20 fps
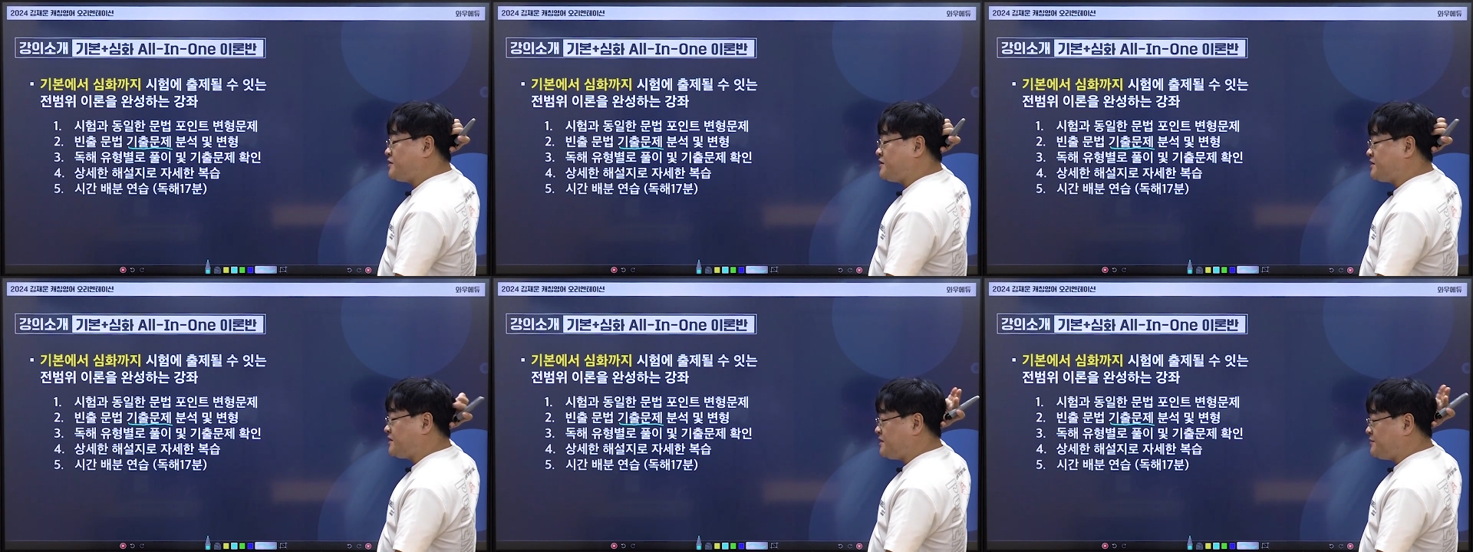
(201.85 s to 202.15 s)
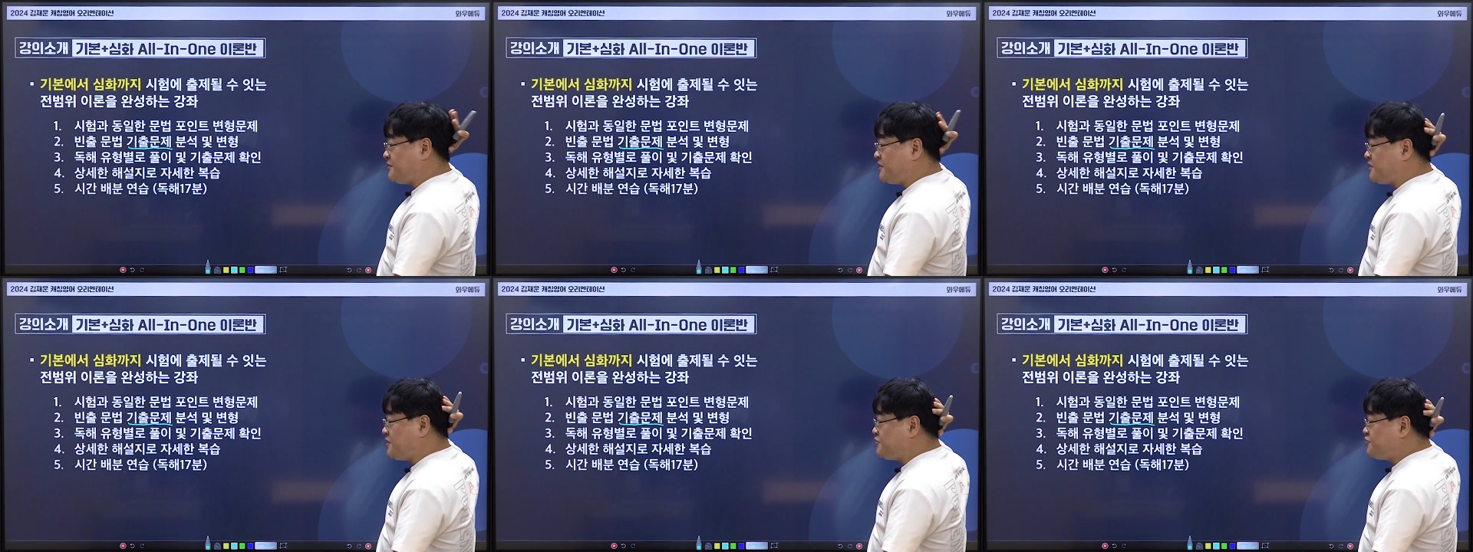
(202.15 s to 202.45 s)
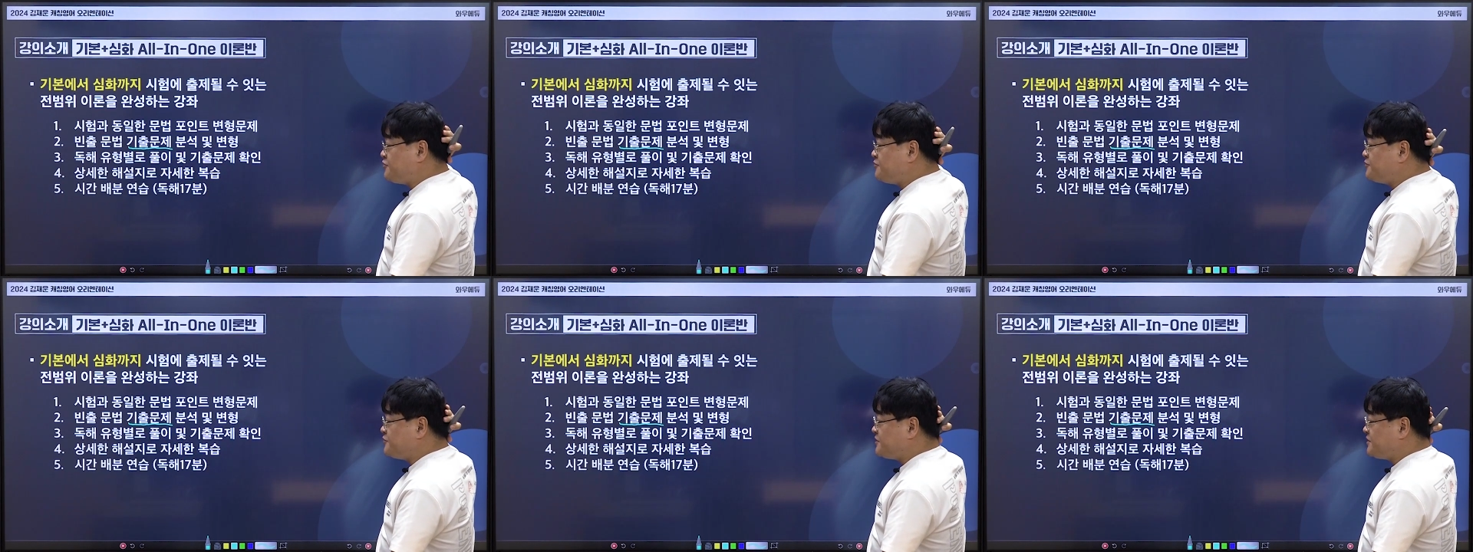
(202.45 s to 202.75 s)
있기 때문에
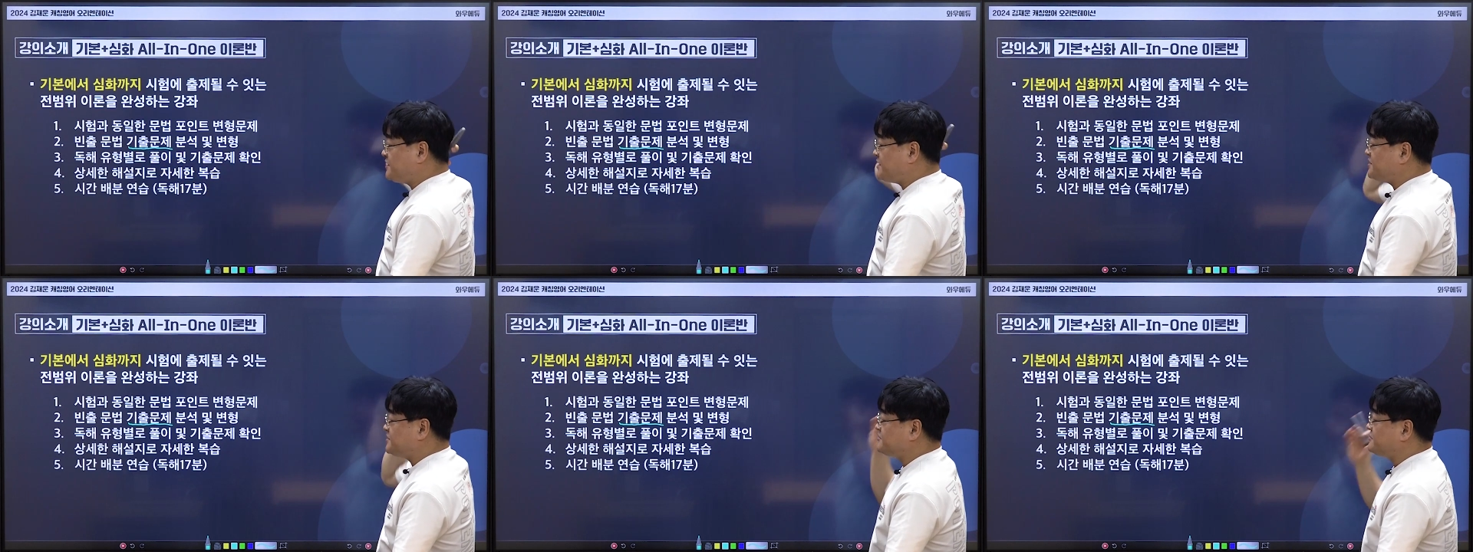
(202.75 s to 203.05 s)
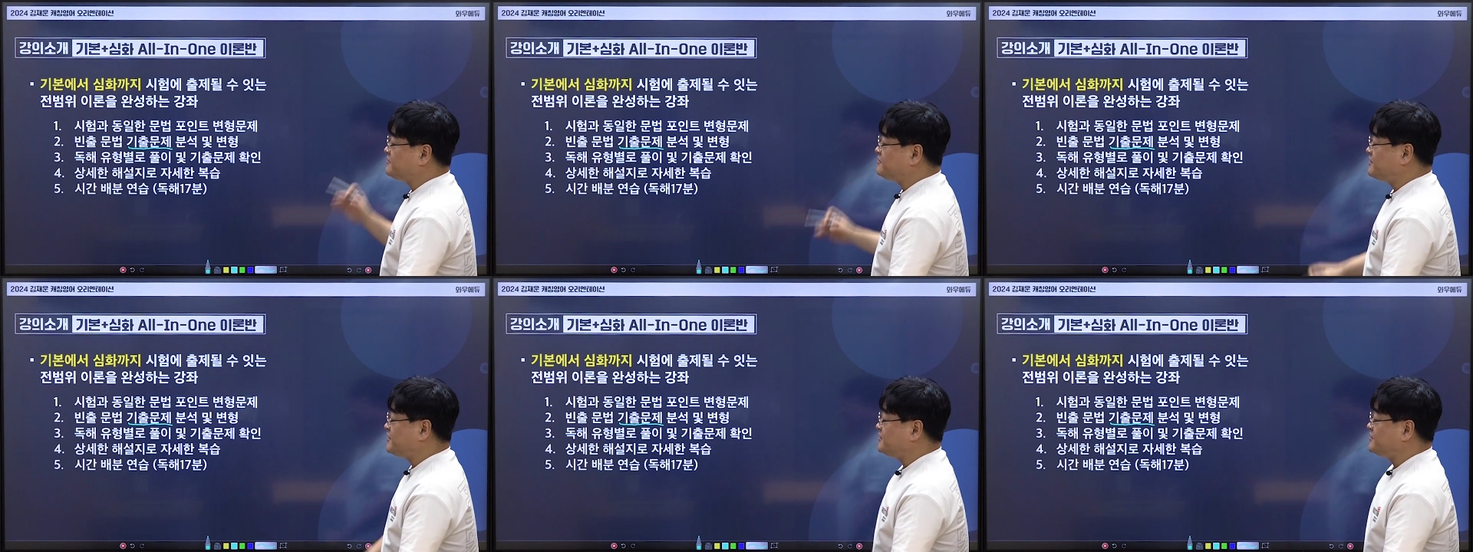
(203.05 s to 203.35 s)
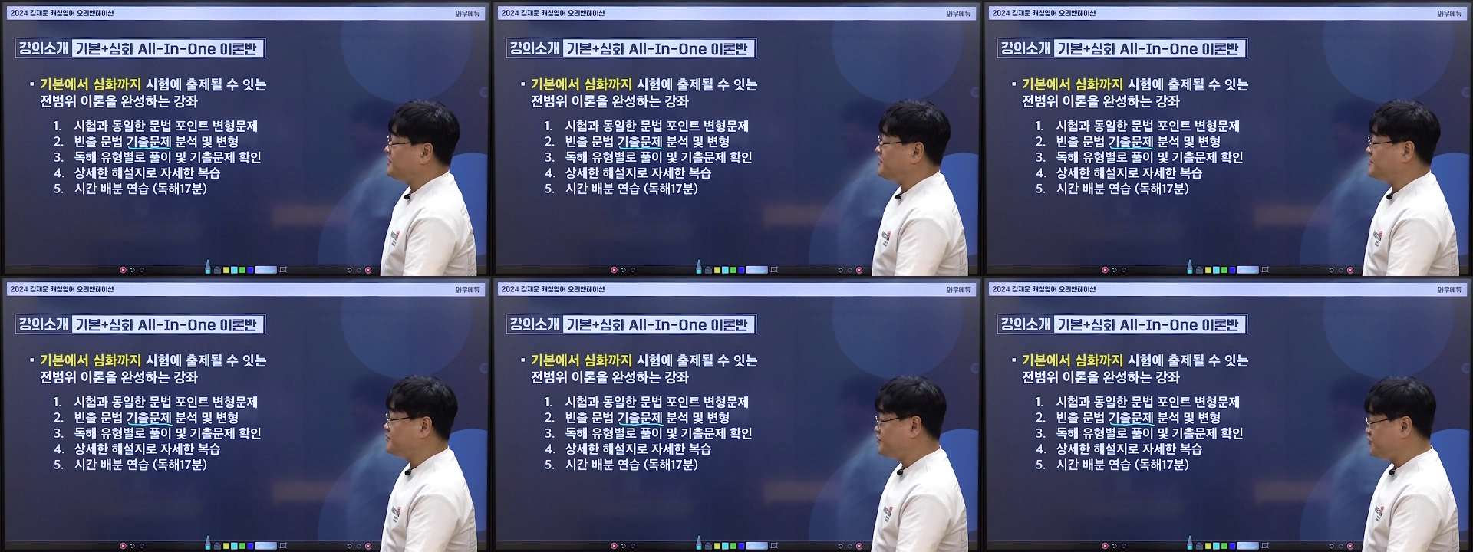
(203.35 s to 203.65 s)
기출문제에 대한 정의가
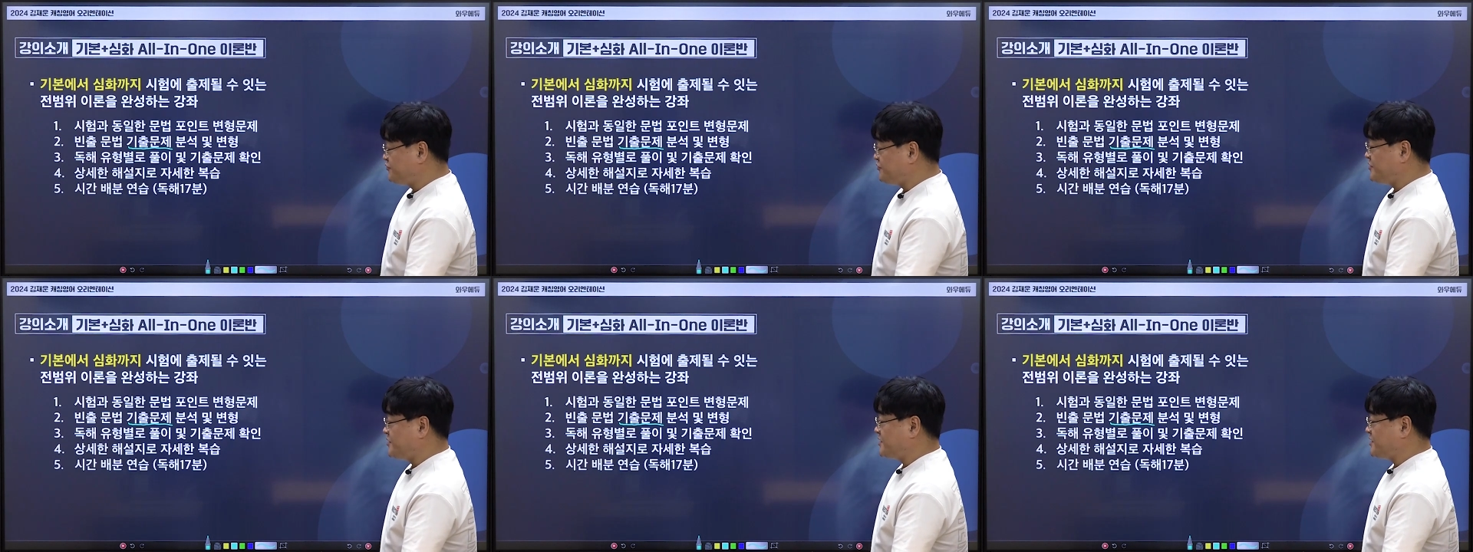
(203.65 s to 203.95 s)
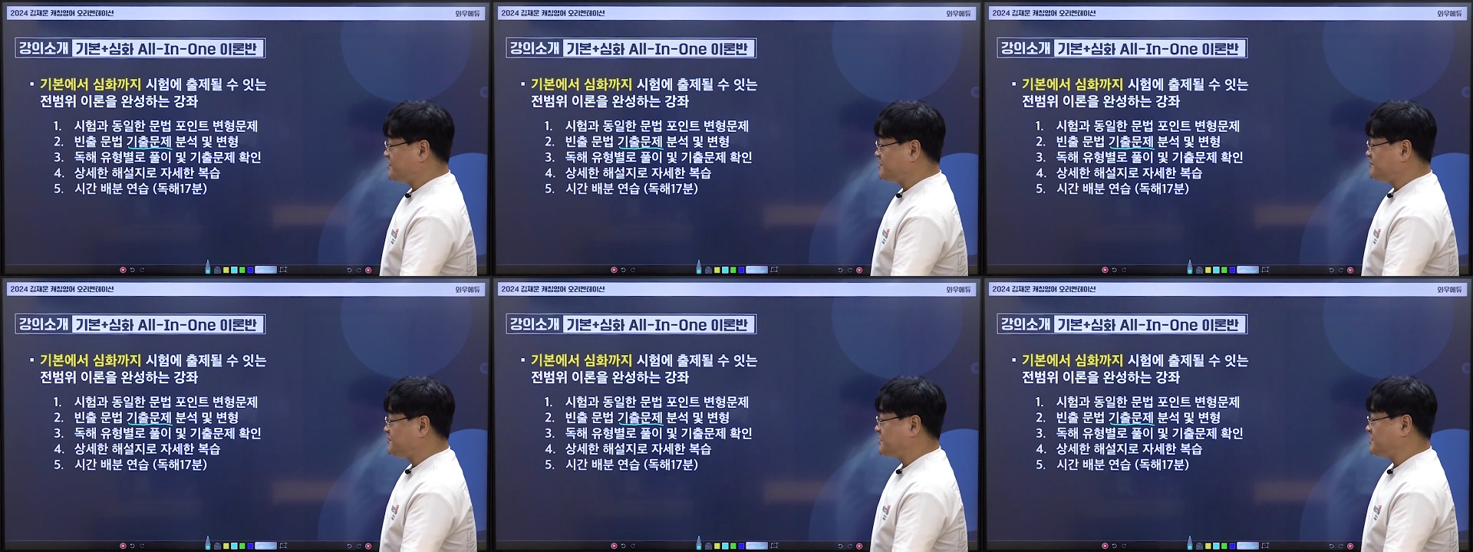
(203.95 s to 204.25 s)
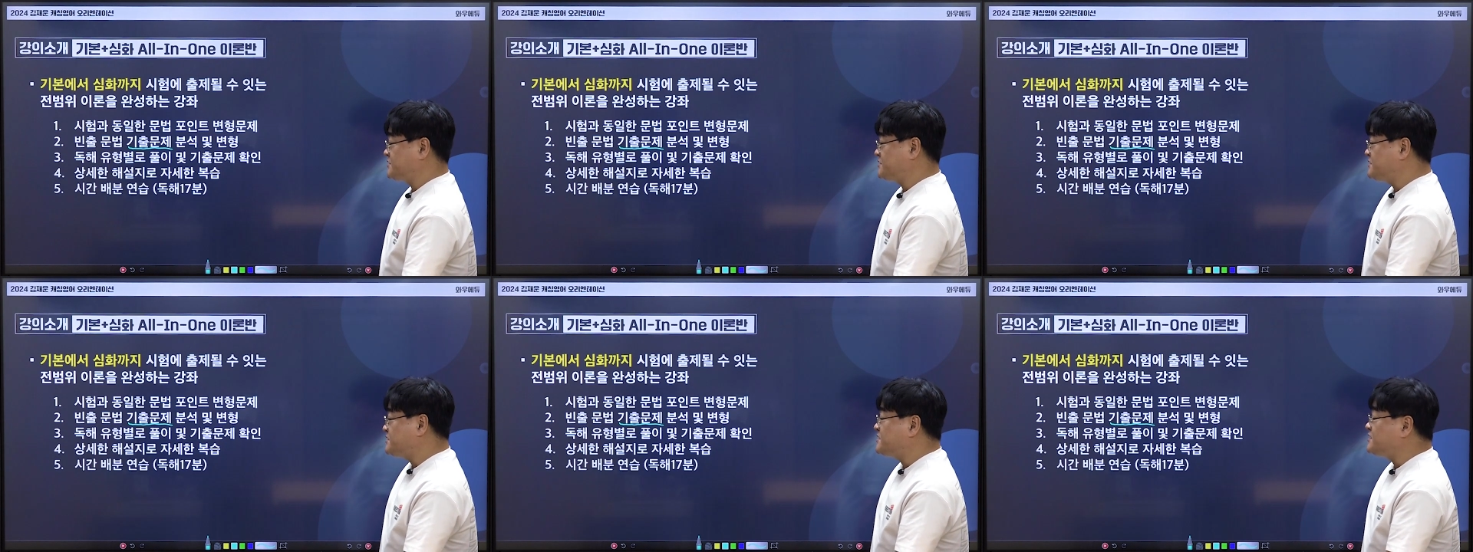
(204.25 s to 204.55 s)
되게 중요하겠습니다.
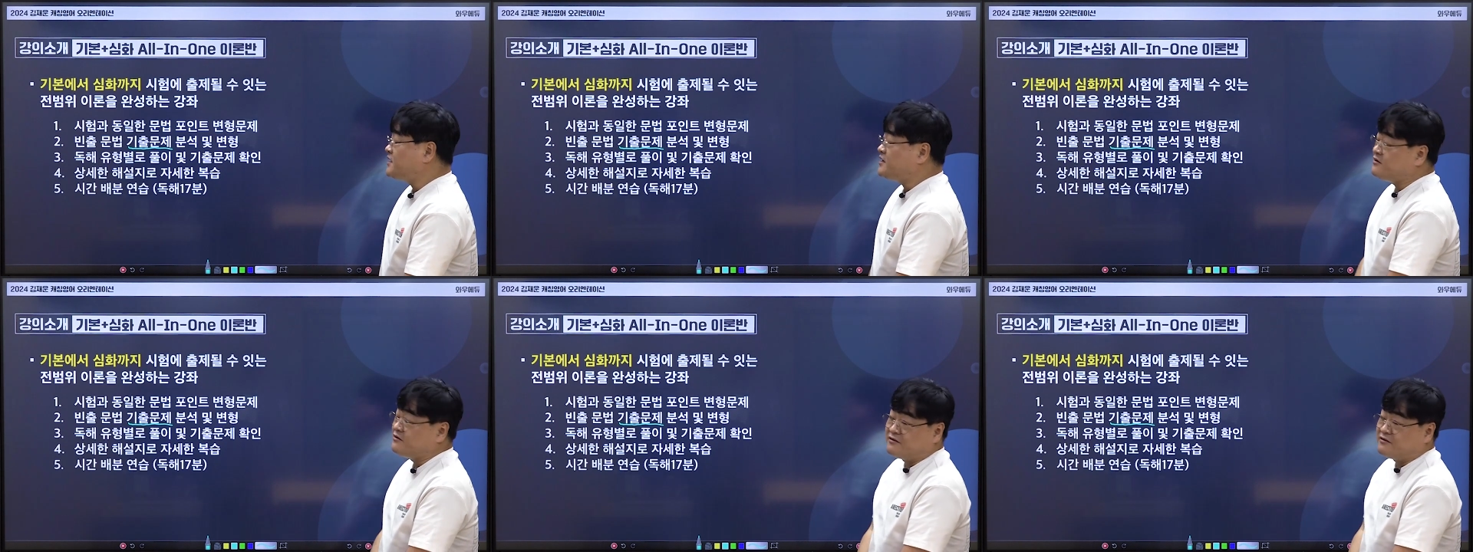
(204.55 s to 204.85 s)
그래서 특히나